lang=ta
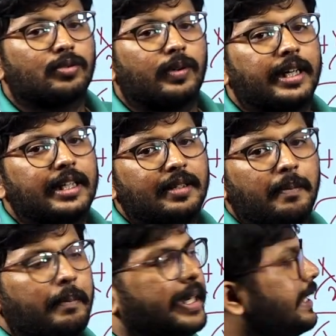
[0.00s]
ஸ்கொயர்
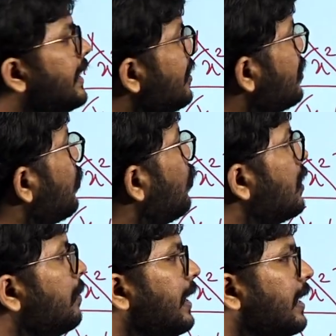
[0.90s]
மைனஸ்
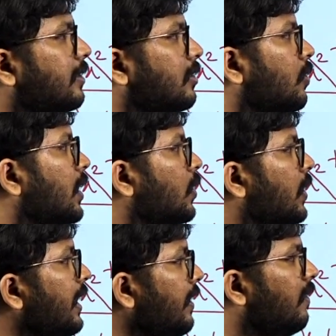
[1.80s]
ஒன் பை எக்ஸ்
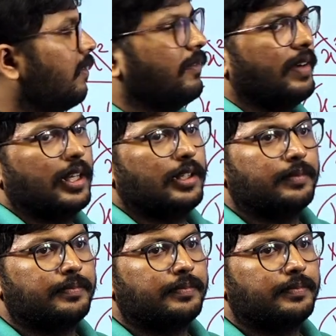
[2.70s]
ஸ்கொயரோட வேல்யூ